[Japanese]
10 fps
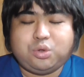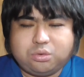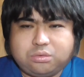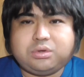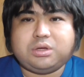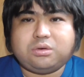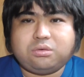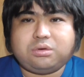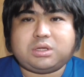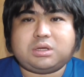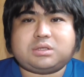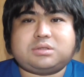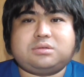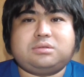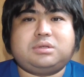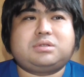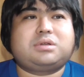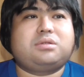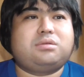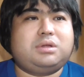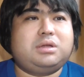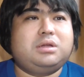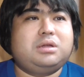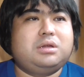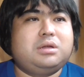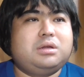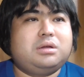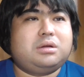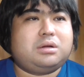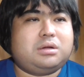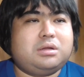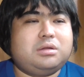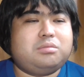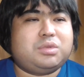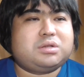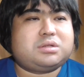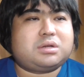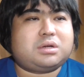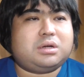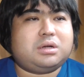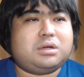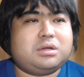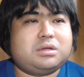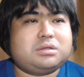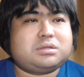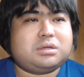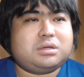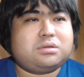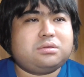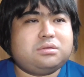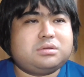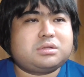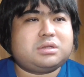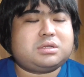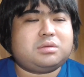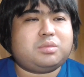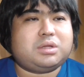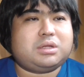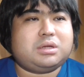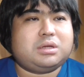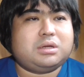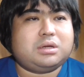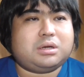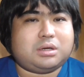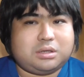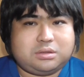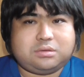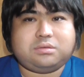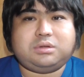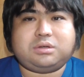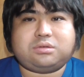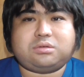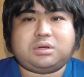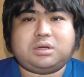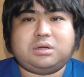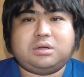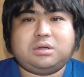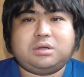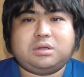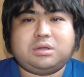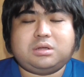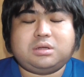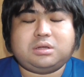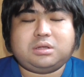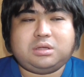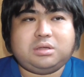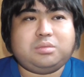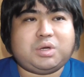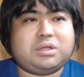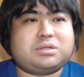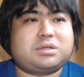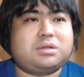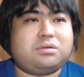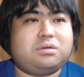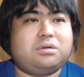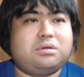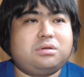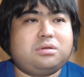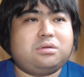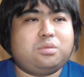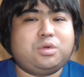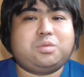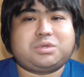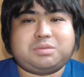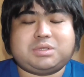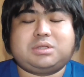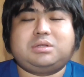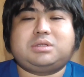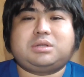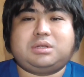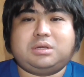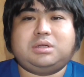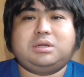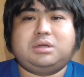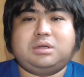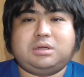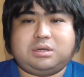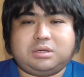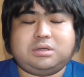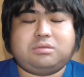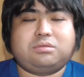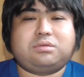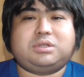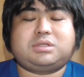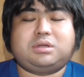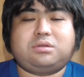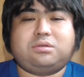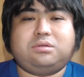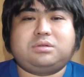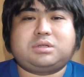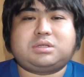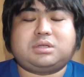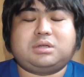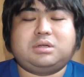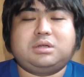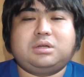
妙に多い気がするんですけどねはいまさか斎藤洋介さんまであのように行くとは今ですけど思いもしませんでしたねはい本当に斎藤洋介さん